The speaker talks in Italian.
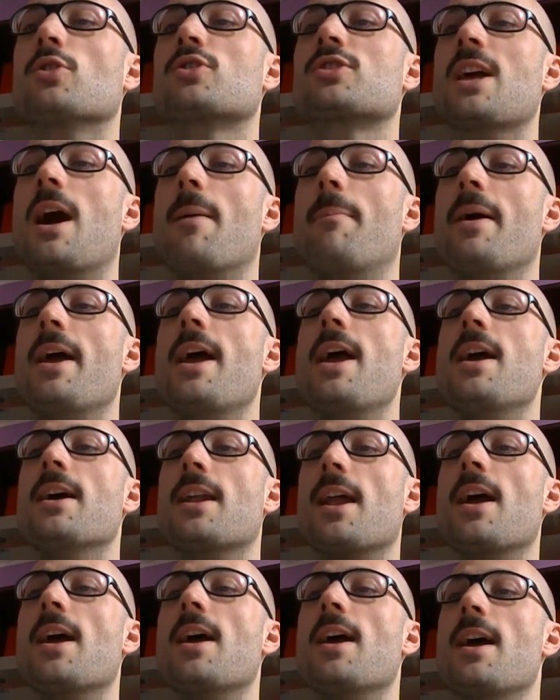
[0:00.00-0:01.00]

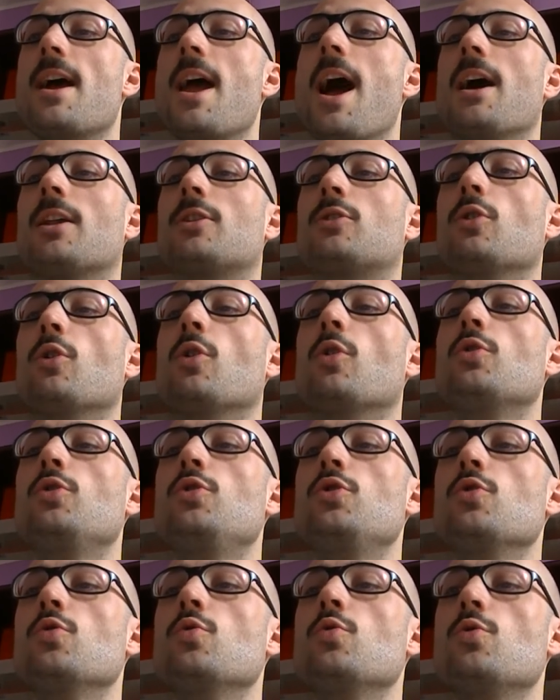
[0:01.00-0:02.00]
sapere e ad
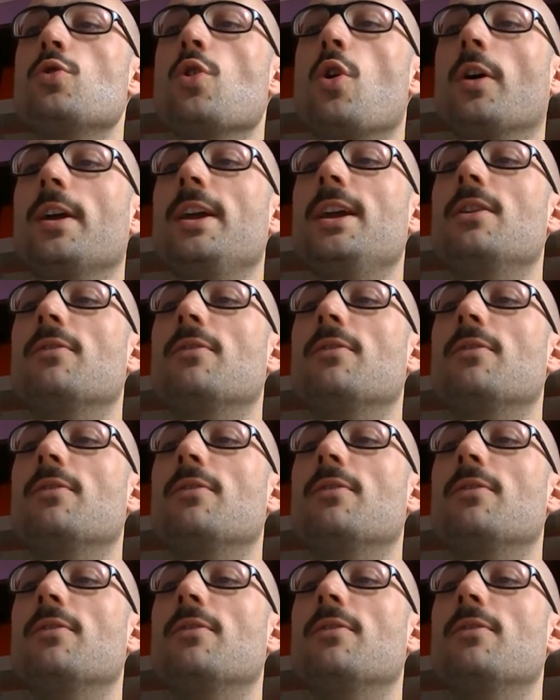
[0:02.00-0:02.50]
ognuno il